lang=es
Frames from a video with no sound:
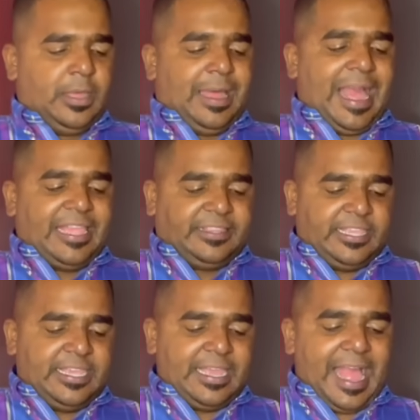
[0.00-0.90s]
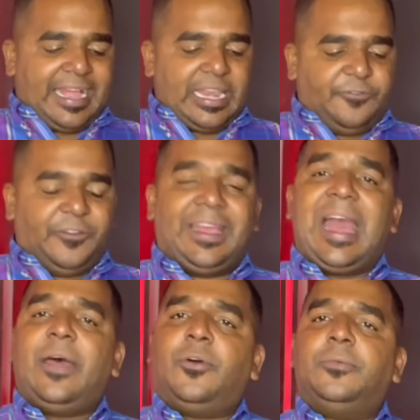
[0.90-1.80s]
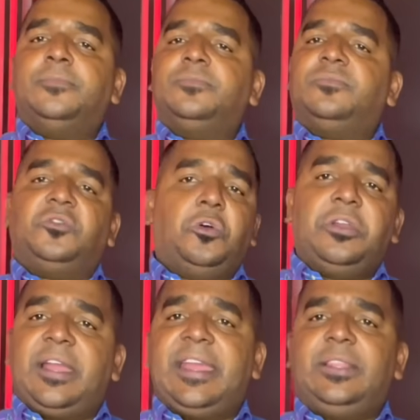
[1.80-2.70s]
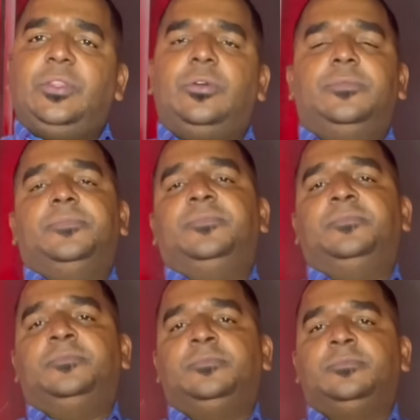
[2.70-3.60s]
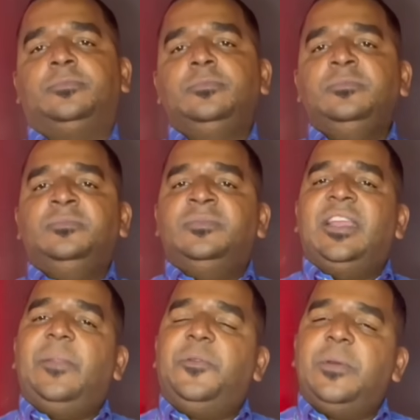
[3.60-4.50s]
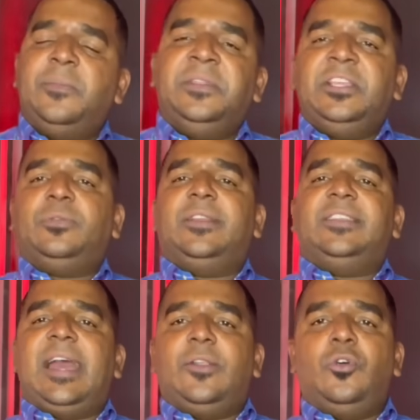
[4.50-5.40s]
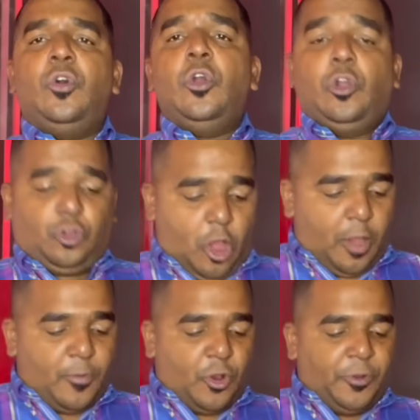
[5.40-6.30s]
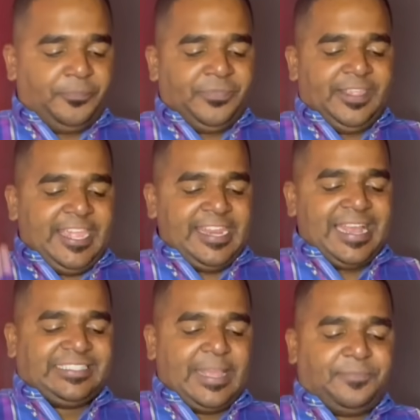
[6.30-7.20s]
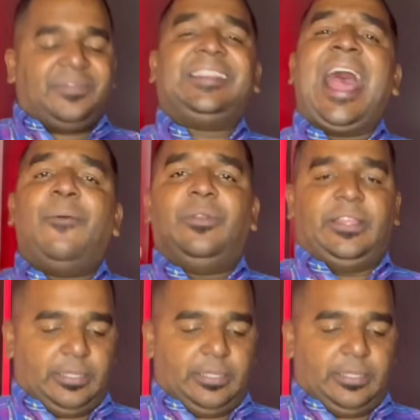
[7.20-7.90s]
Haití ha calificado, oigan esto, el primer ministro haitiano, como inaceptable